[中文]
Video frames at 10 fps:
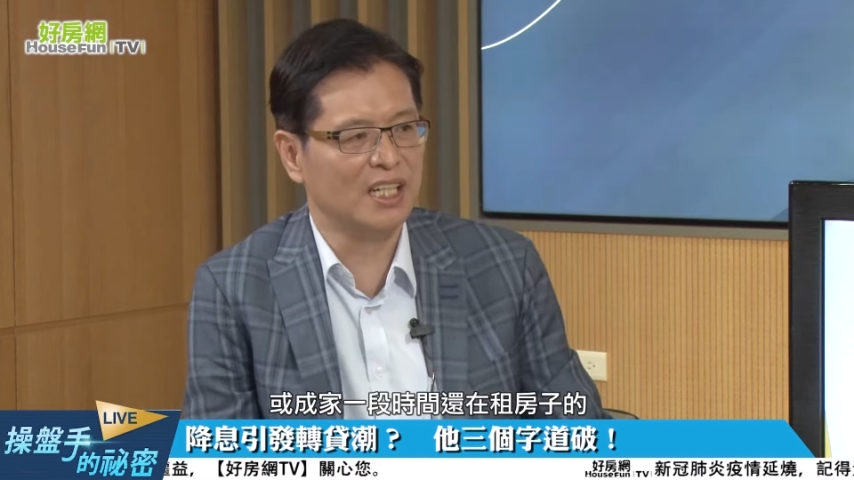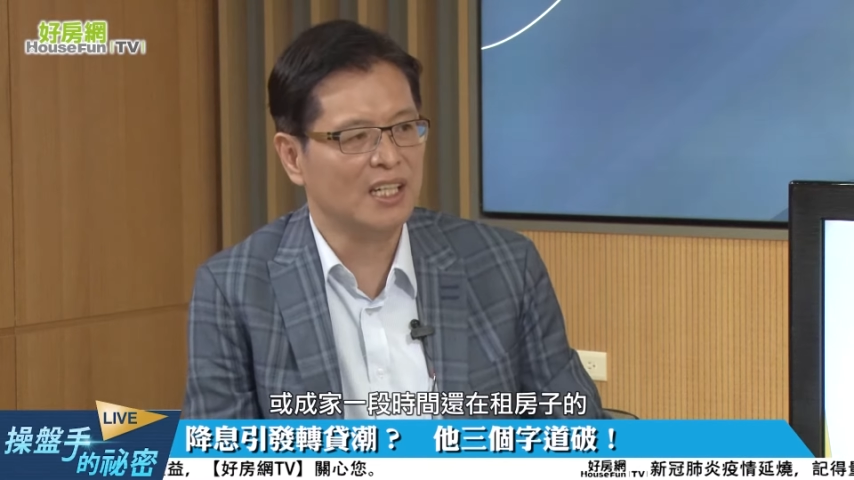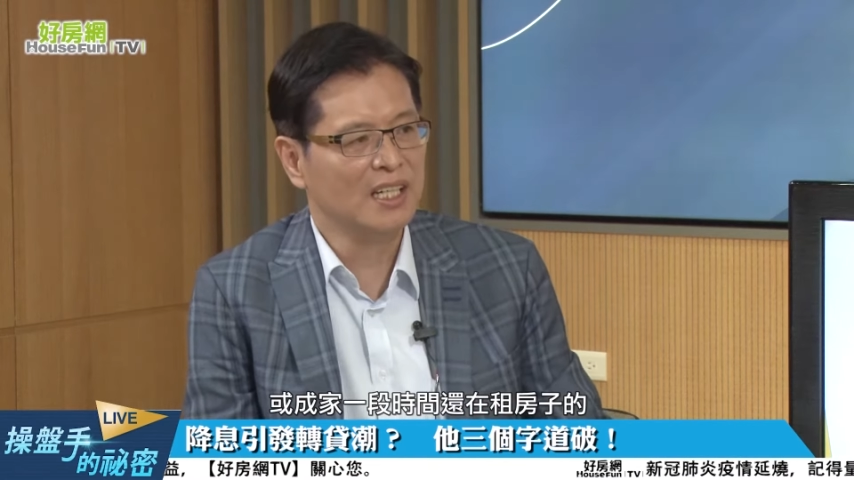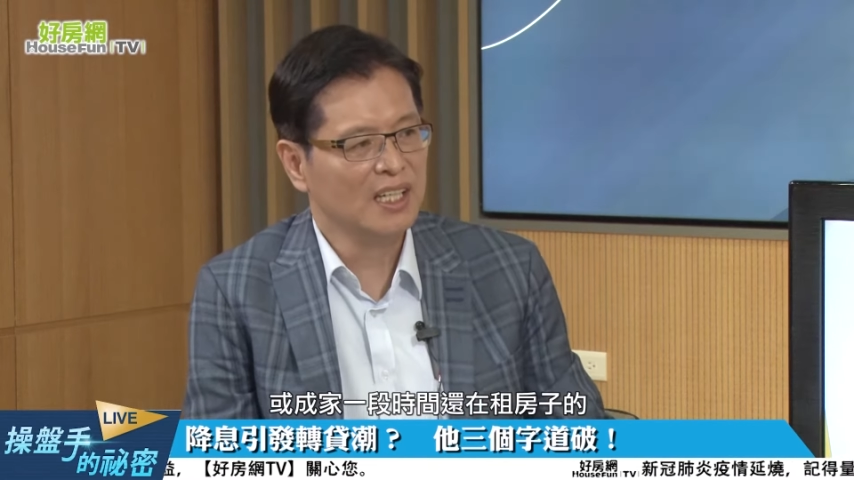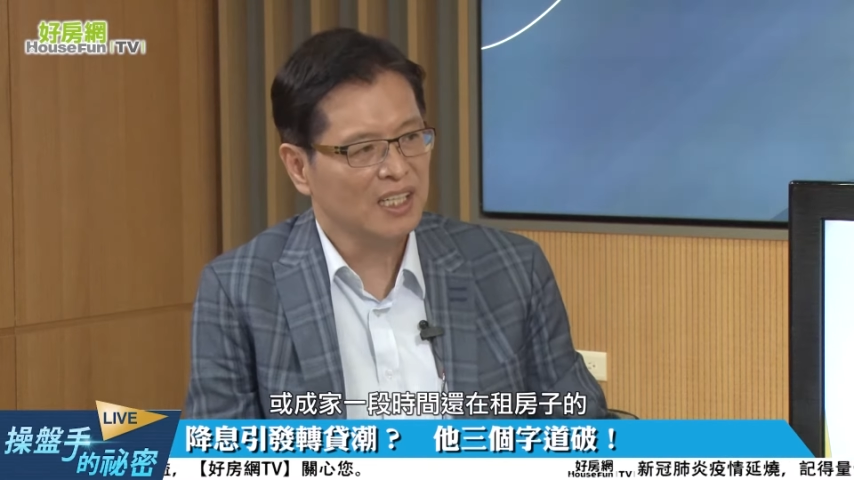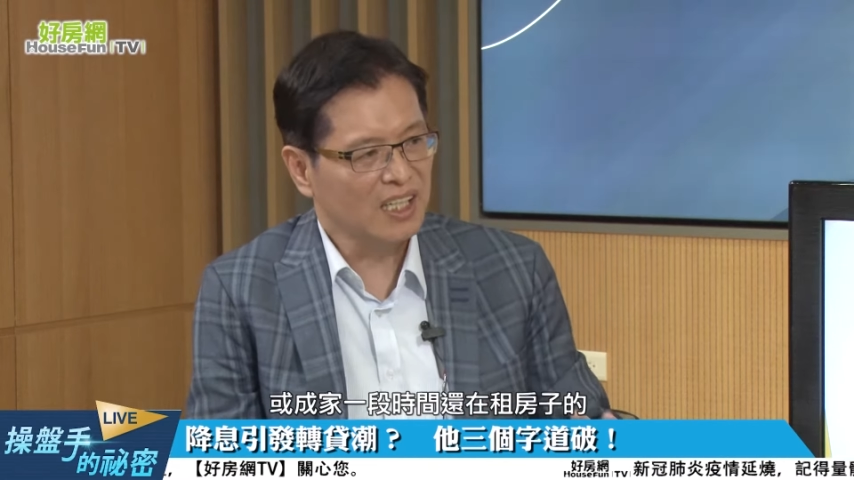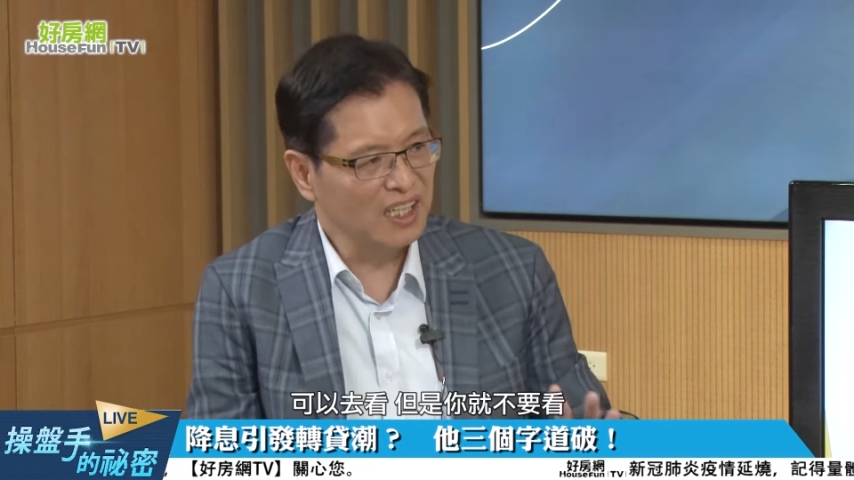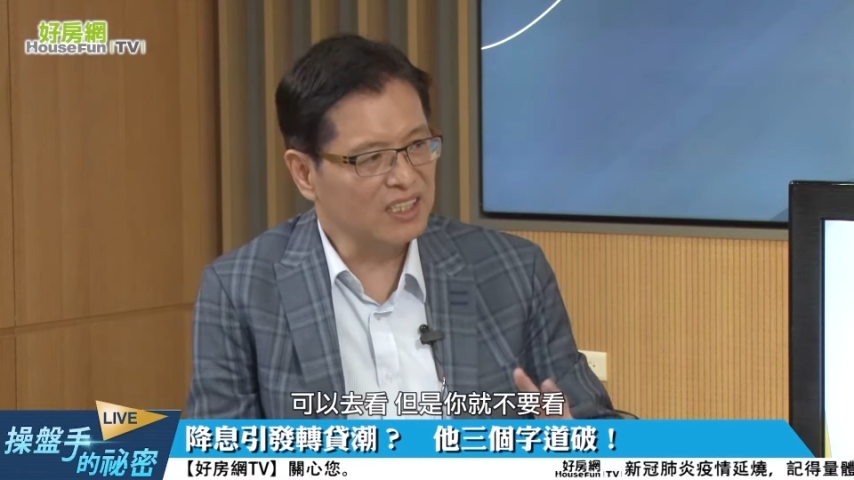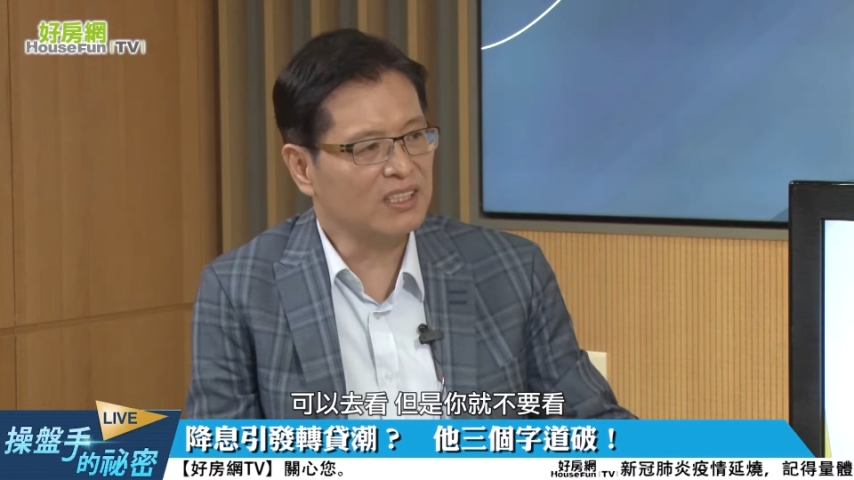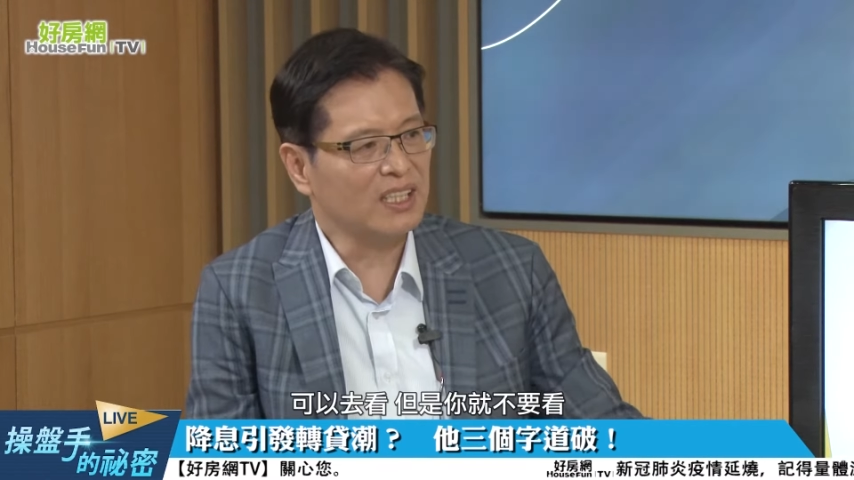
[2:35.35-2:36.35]
的，
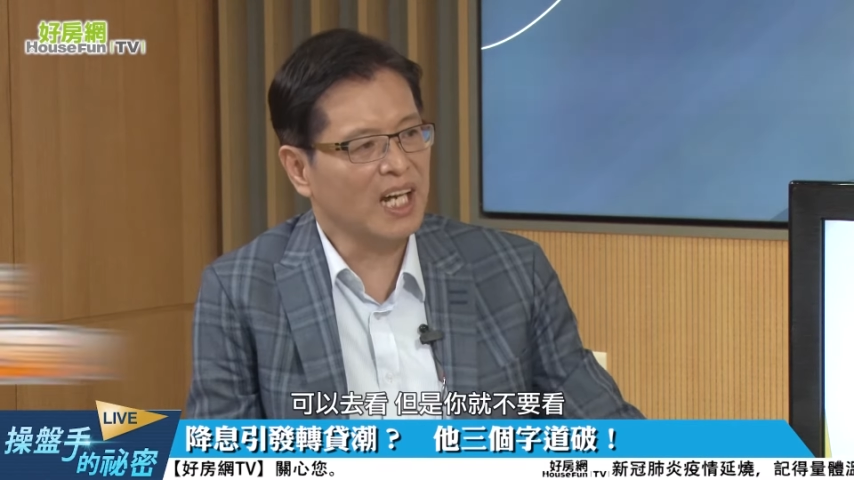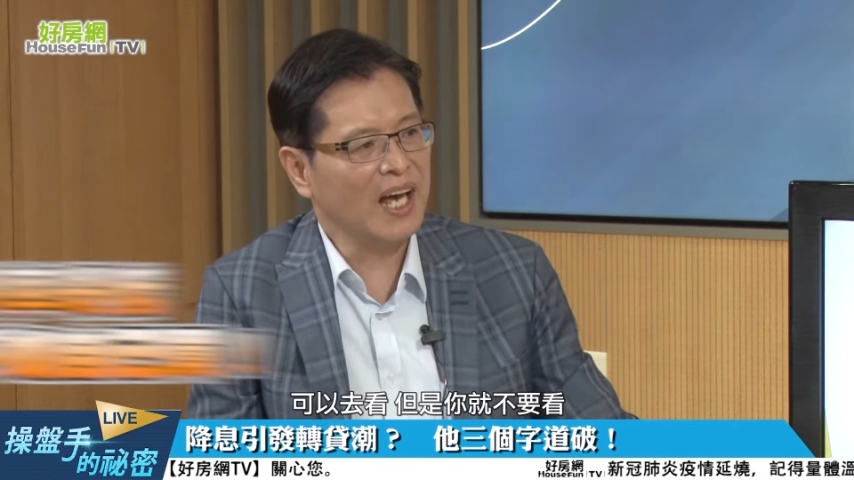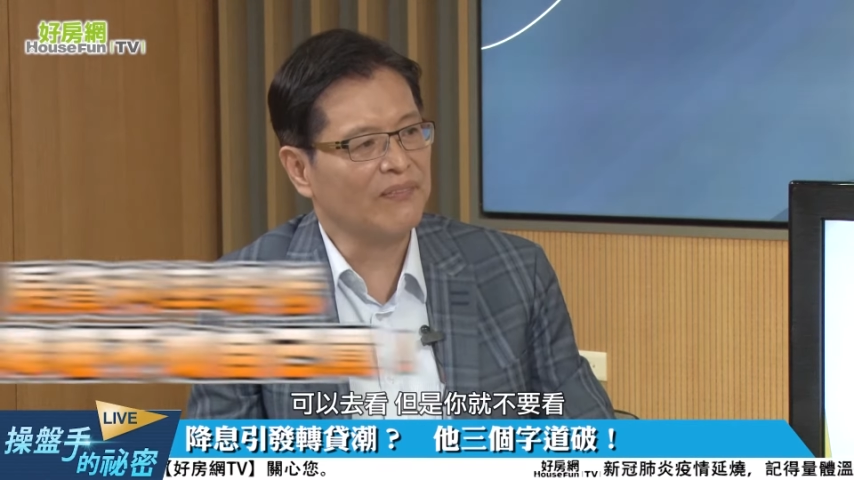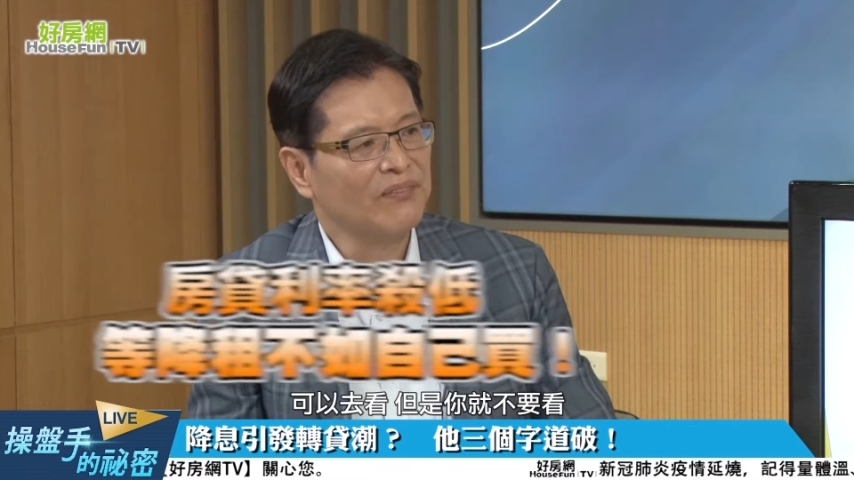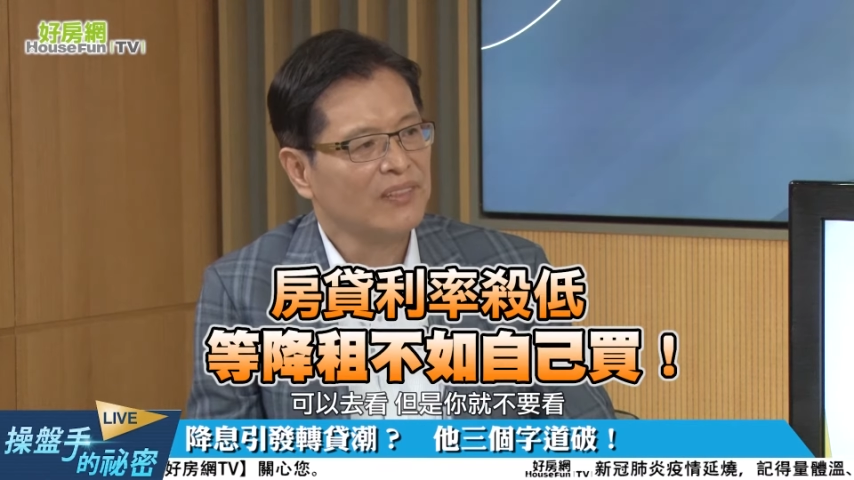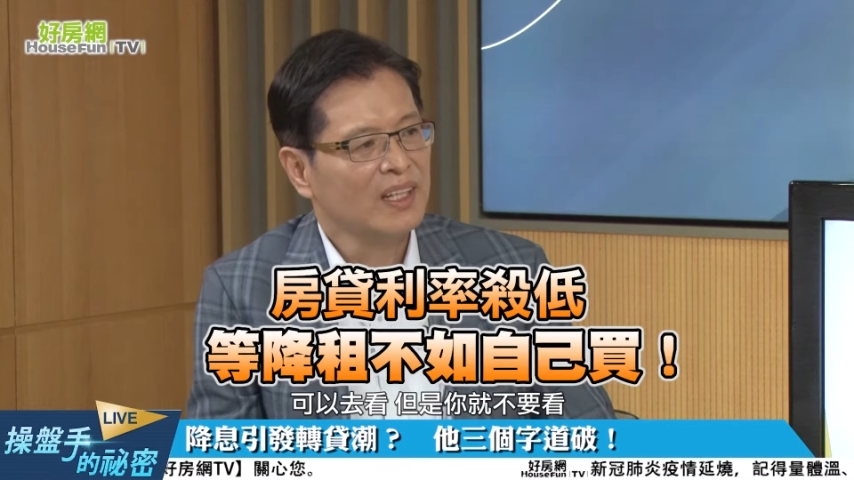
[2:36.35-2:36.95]
可以去看，